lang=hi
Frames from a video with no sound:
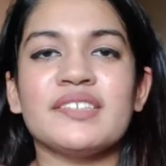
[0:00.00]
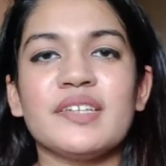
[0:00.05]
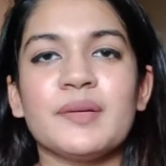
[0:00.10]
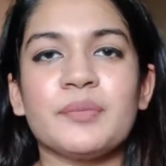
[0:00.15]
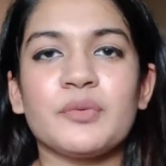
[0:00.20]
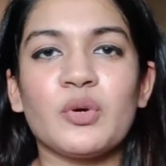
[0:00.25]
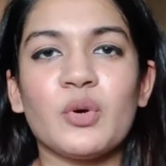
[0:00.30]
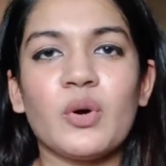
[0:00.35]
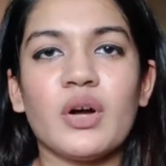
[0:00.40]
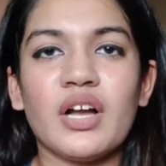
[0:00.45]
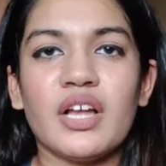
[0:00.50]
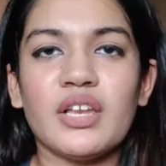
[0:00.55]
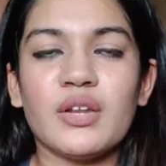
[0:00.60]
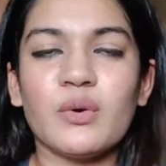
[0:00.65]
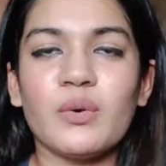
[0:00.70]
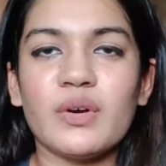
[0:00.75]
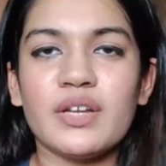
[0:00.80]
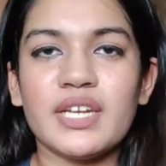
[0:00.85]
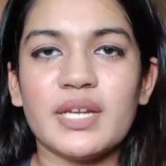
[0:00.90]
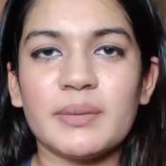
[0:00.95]
सबको
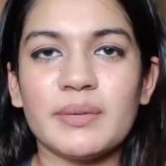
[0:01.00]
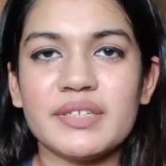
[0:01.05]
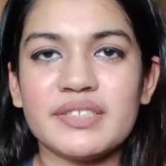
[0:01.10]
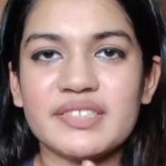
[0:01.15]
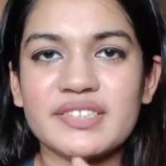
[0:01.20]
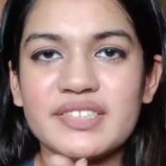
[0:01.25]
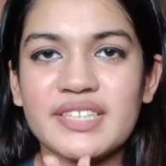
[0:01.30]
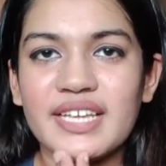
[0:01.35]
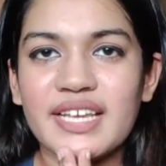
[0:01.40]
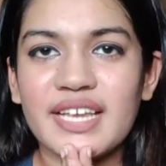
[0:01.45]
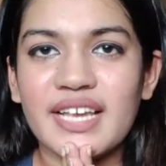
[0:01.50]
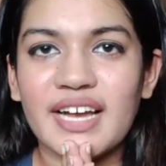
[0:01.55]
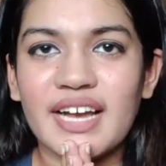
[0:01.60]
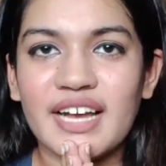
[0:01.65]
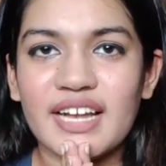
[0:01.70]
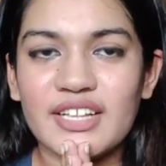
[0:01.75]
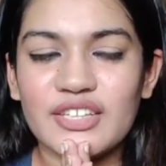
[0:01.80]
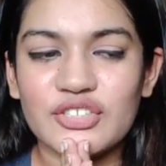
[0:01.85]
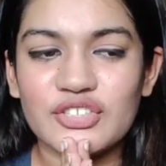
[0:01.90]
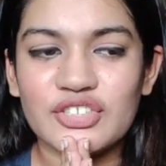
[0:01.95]
हेलो नमस्ते
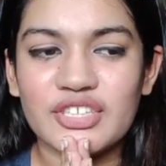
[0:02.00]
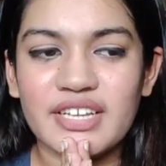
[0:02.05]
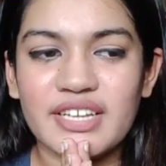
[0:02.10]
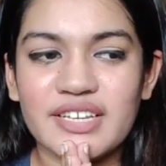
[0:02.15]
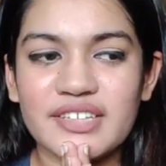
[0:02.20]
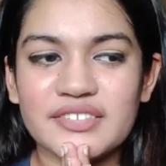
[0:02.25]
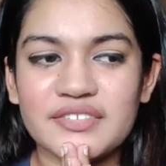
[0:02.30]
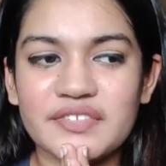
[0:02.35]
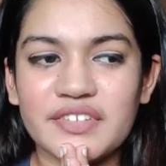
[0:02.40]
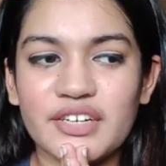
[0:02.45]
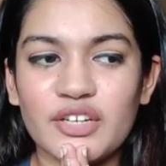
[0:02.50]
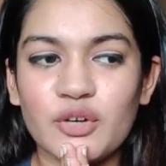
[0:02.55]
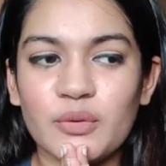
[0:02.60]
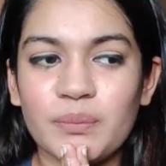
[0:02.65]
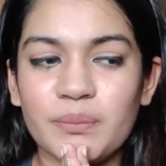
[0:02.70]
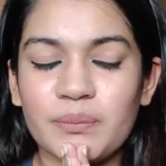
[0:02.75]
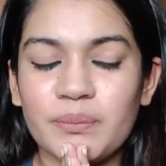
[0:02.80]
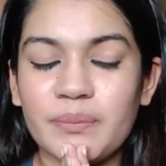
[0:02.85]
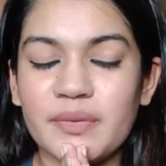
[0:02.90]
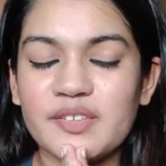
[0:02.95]
आज की इस वीडियो
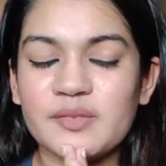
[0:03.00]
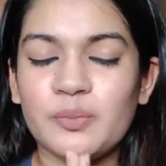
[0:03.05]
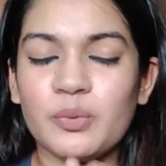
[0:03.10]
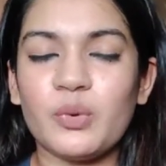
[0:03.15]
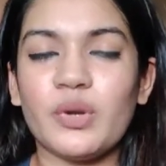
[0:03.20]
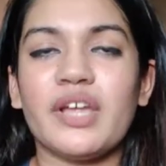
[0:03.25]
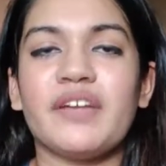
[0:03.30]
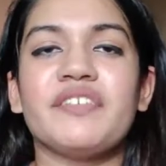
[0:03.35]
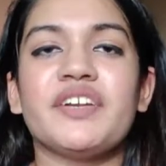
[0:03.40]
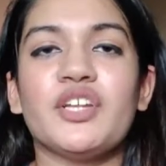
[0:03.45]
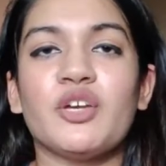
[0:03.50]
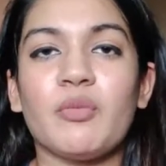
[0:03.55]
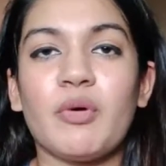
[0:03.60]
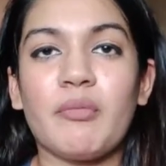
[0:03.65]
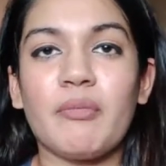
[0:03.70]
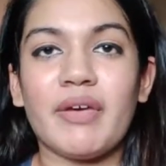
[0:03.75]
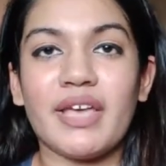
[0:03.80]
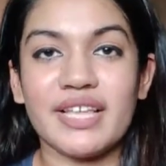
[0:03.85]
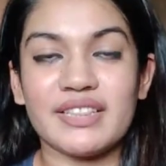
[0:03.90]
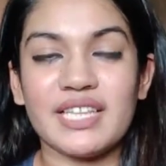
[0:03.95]
इस पूरे वीडियो
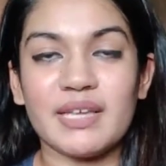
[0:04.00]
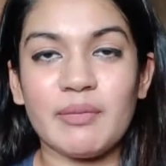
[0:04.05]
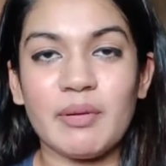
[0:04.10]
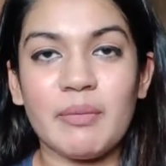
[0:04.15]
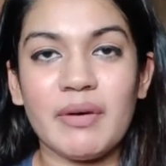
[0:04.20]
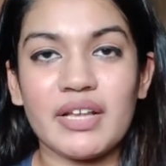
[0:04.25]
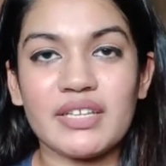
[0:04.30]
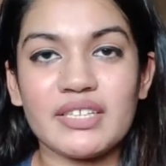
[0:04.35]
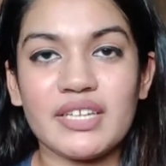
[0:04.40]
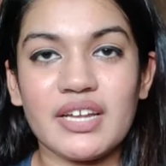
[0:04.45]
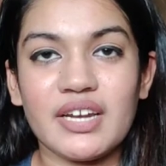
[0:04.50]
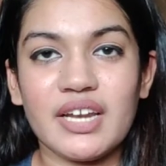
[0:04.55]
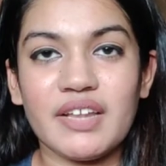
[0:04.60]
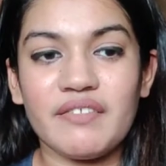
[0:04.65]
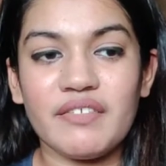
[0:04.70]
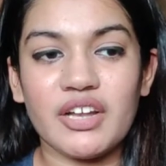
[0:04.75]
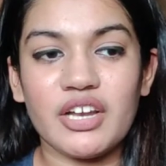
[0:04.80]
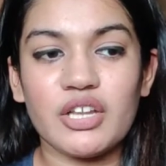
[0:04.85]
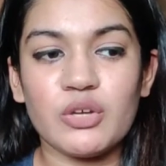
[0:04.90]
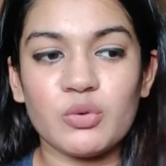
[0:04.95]
में मैं हिंदी में बात
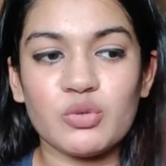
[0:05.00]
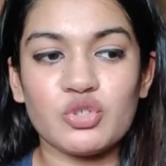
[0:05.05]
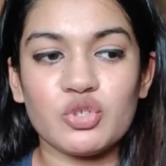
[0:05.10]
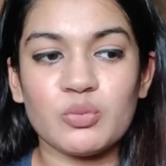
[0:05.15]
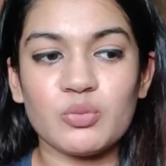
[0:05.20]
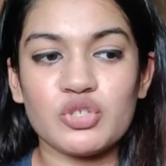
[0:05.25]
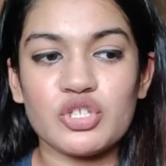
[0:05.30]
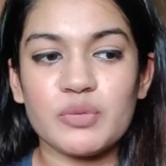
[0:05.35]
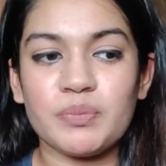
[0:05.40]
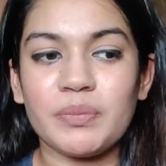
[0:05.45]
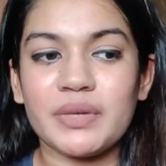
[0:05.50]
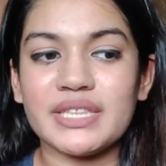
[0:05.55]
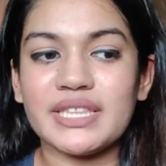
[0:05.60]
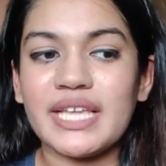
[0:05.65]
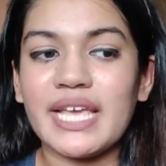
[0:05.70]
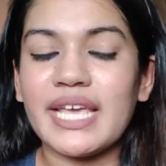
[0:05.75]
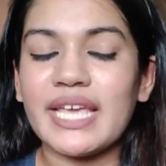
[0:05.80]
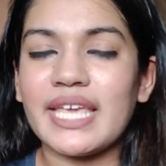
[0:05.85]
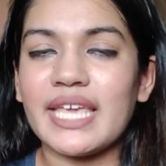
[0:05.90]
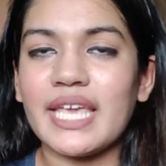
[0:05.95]
करने वाली हूँ जो मुझे
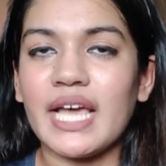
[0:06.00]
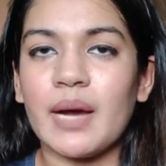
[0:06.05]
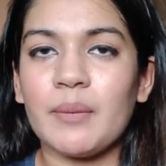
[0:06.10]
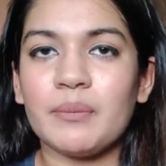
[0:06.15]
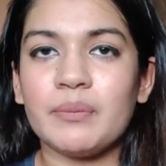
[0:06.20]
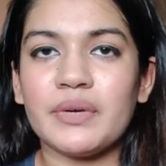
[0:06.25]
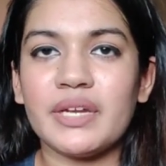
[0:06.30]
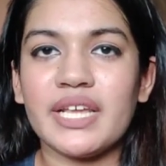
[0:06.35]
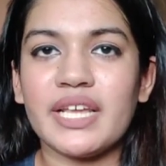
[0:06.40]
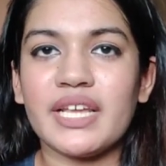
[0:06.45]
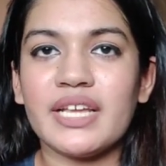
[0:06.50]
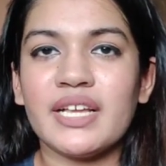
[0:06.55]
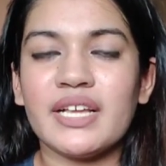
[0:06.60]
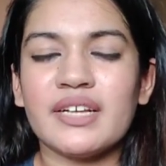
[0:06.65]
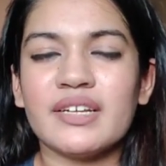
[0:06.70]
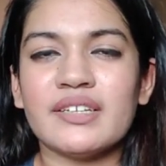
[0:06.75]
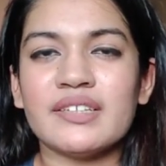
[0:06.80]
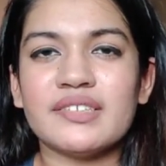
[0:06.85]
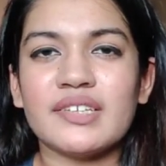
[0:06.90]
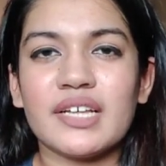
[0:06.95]
पता है कि आपने
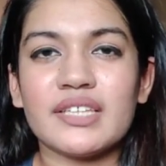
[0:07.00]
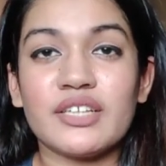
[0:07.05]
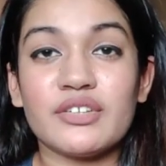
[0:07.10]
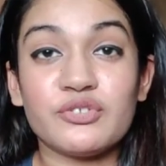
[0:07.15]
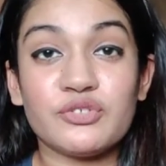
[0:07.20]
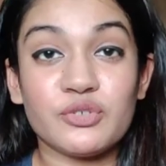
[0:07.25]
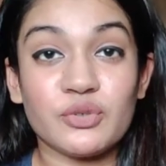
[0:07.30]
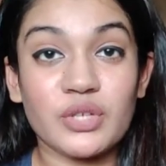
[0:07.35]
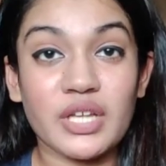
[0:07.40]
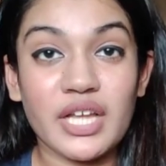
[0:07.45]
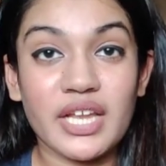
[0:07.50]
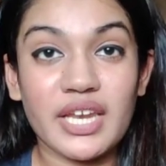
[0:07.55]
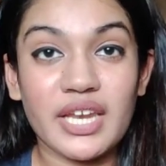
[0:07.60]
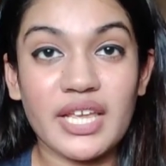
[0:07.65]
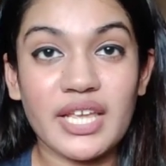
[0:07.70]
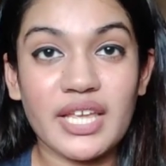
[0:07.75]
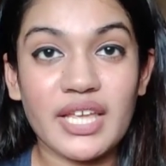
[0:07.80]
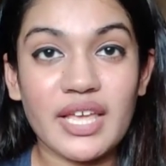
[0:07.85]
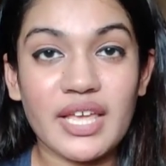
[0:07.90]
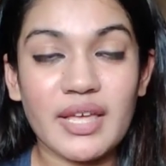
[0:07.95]
ज़्यादा सुना
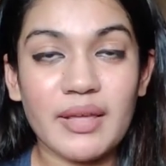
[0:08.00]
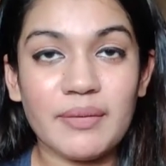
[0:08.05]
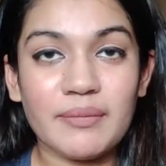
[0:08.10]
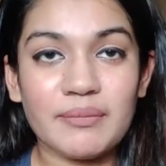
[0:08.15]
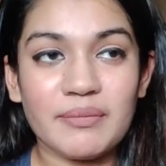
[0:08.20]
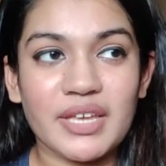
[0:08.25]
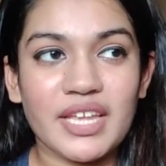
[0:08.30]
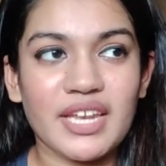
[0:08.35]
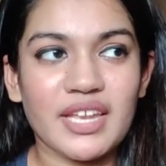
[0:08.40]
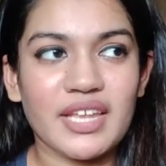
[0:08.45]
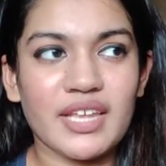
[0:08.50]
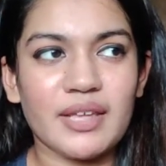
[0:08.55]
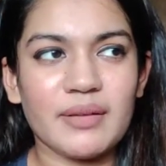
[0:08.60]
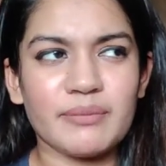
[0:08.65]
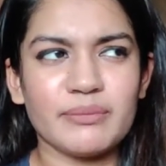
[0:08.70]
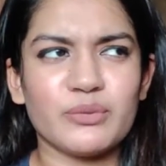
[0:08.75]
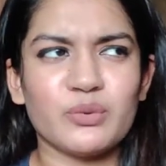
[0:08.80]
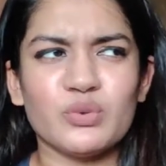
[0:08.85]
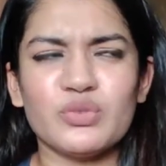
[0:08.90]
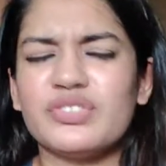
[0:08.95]
नहीं है मेरे
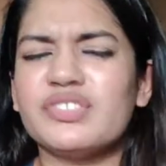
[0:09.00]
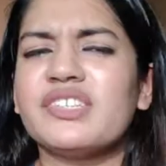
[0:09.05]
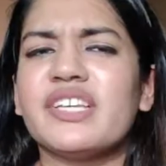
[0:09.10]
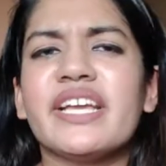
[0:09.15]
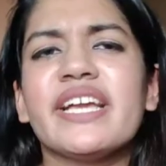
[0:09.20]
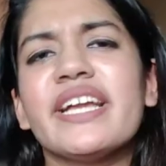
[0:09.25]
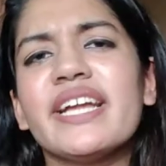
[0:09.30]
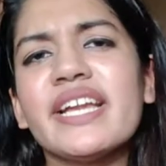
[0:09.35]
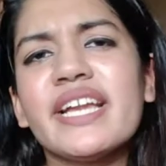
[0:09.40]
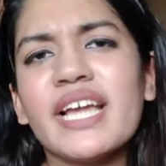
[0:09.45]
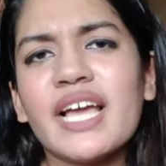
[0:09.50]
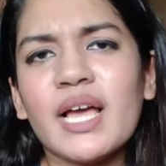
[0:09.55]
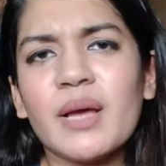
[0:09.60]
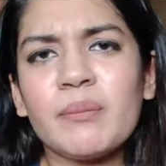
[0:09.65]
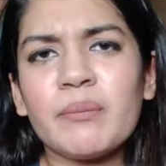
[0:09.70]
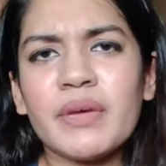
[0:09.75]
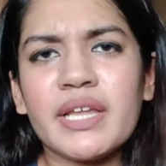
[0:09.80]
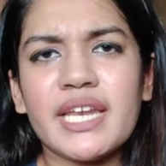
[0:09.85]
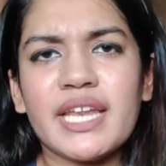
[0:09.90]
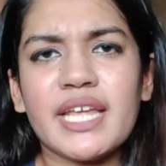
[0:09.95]
मुंह से
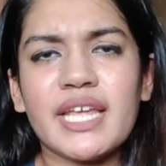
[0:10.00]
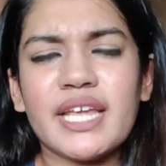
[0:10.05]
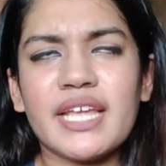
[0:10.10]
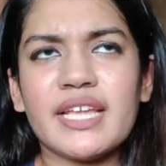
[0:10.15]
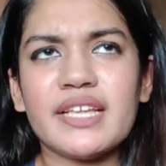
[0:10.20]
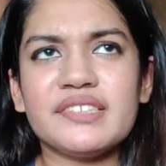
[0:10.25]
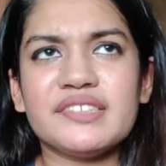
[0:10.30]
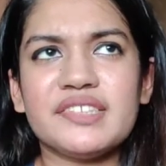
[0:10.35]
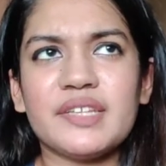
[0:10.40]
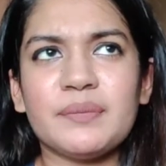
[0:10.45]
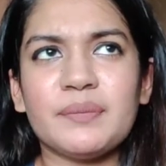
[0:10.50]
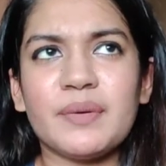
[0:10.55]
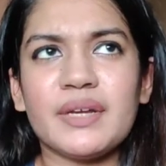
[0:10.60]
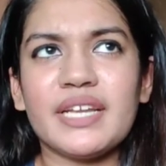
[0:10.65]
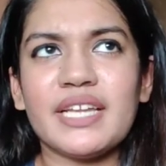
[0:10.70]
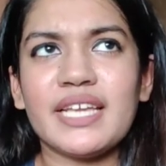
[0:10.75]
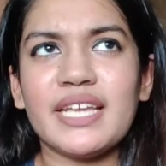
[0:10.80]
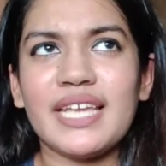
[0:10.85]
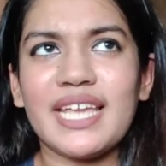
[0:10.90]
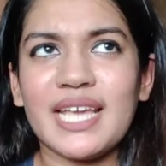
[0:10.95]
मैंने इससे
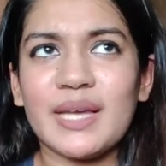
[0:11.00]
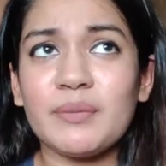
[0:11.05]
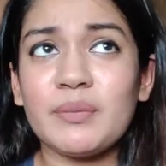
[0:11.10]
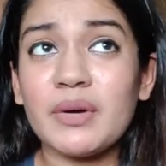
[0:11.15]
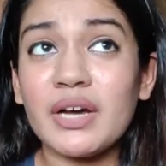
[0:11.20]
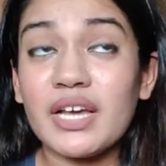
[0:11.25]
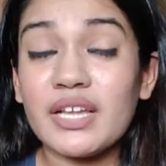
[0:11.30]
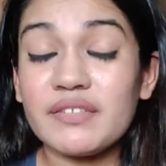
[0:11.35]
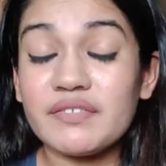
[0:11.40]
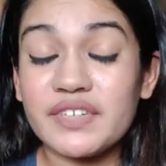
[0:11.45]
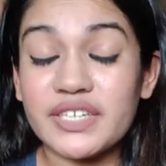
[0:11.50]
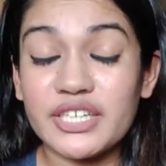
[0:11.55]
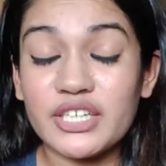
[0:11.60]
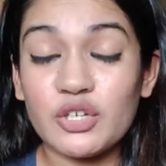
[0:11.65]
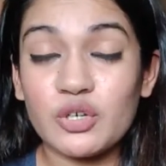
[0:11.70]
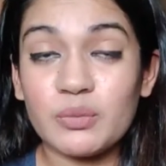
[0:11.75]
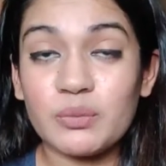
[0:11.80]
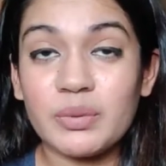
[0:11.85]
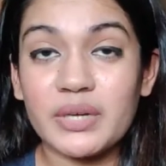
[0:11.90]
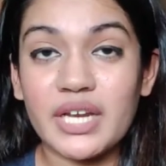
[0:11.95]
पहले एक बार
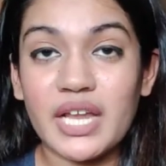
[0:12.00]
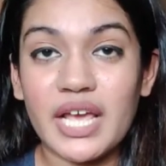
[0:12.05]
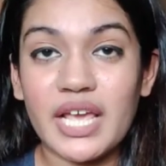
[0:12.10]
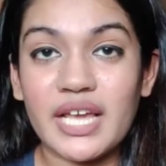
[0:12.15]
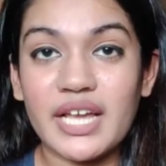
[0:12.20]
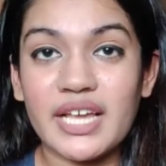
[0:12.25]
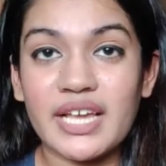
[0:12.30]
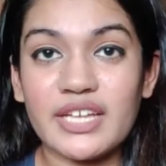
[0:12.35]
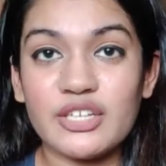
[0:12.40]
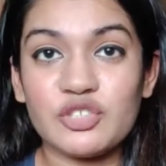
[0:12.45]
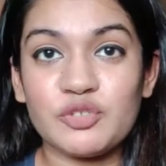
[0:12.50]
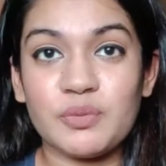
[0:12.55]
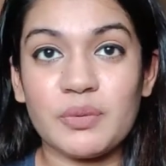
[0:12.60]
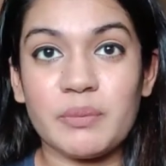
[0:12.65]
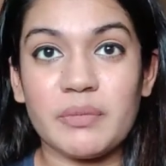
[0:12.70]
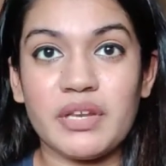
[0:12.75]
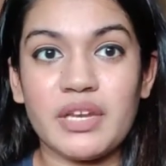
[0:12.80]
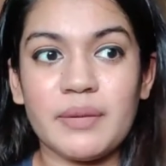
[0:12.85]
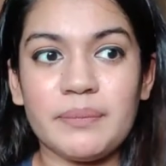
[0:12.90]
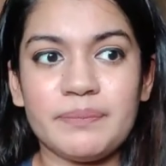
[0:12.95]
वीडियो बनाया है
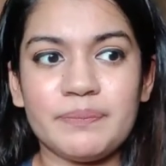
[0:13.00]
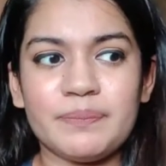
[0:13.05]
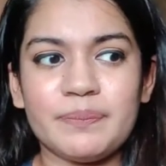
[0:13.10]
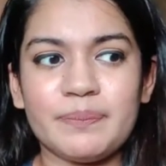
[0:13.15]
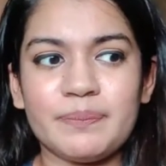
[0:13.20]
जिसमें मैंने